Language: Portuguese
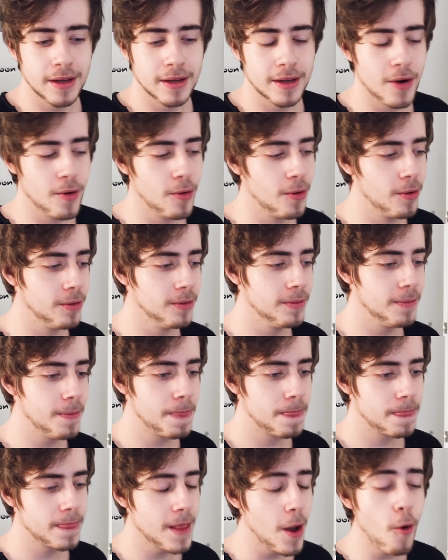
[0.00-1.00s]
Eu,
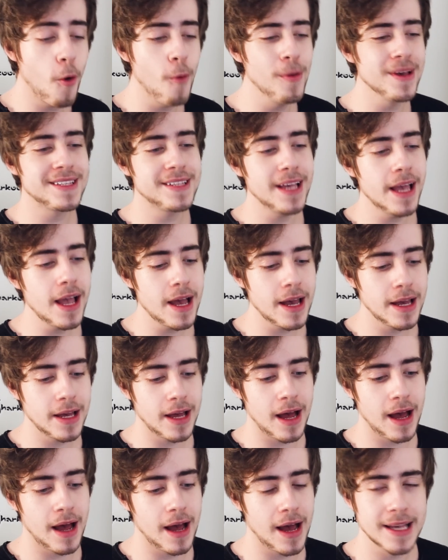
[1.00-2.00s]
eu comecei
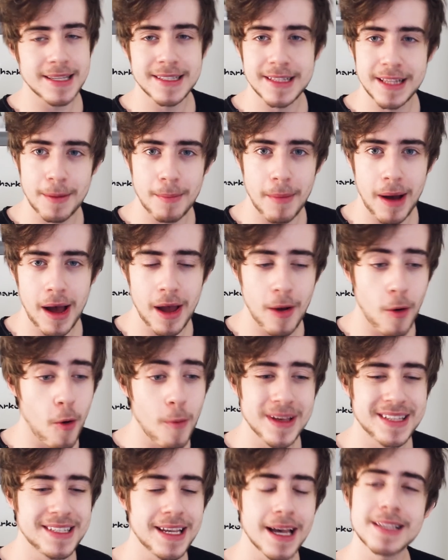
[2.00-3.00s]
a, a streamar, eu
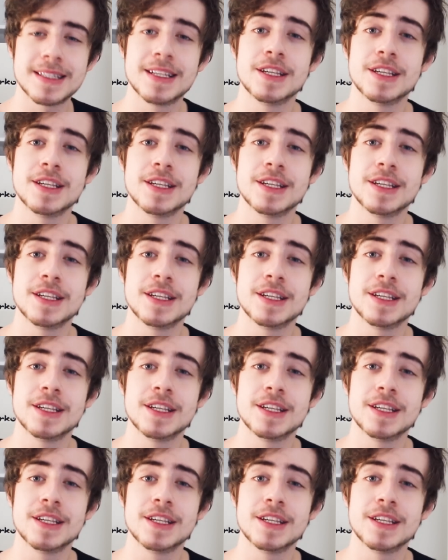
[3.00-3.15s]
comecei a